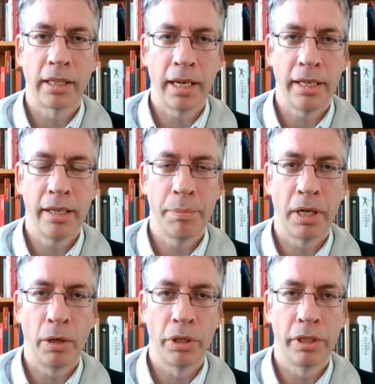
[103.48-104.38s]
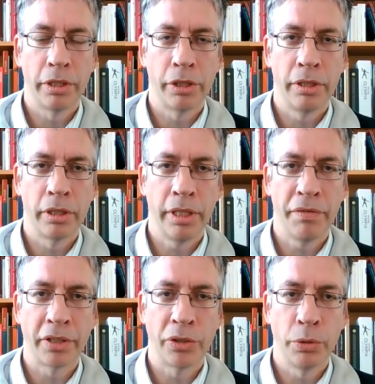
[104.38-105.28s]
dann kann eben auch eine, eine
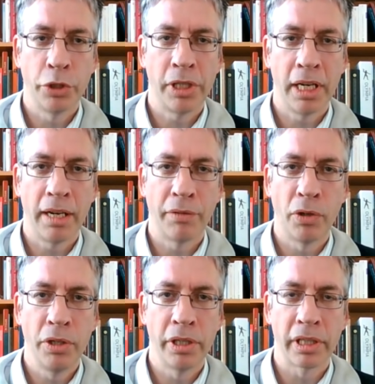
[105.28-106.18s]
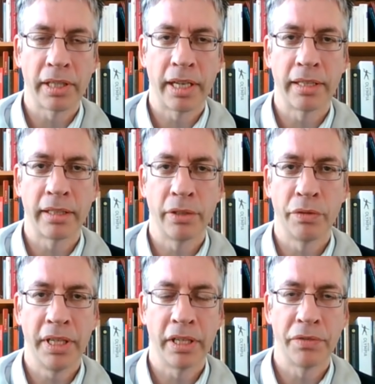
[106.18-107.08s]
Infektion schneller erfolgen. Das heißt
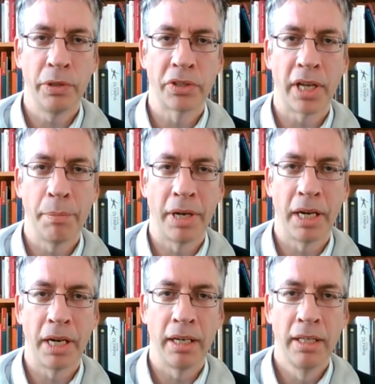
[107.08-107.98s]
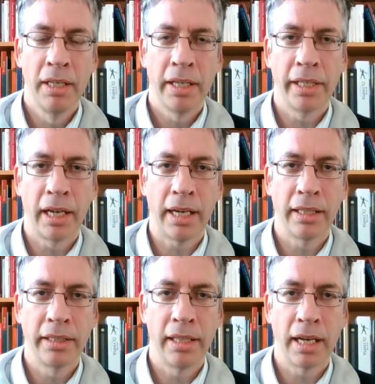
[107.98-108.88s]
also, wenn das Virus einmal in den
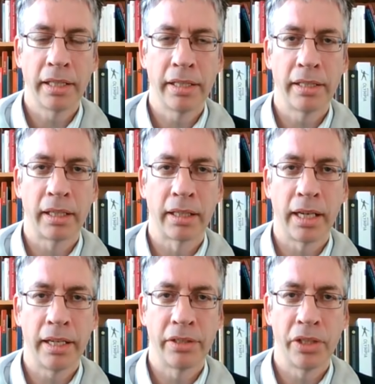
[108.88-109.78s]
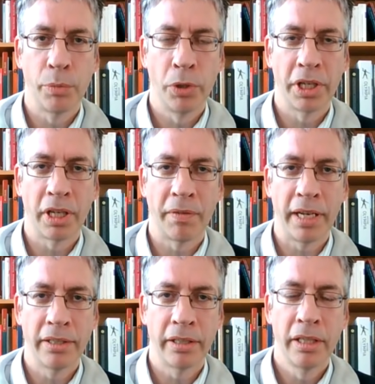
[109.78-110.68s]
Rachen gelangt ist, dann kann es sich
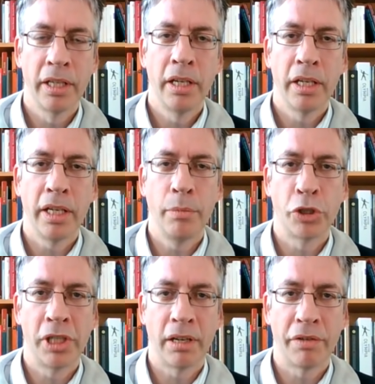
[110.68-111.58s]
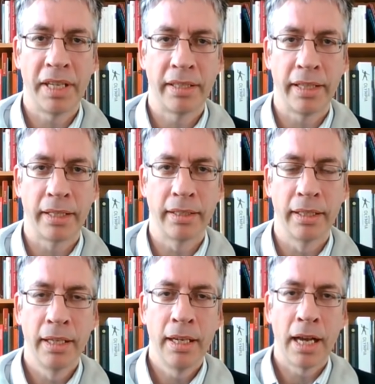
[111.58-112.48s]
möglicherweise eben schneller
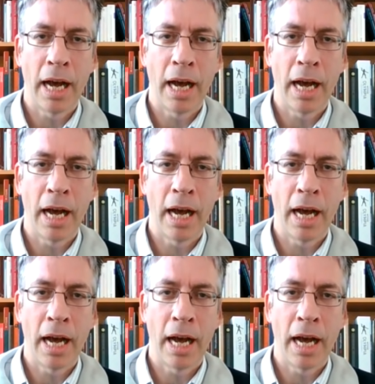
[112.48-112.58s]
festsetzen.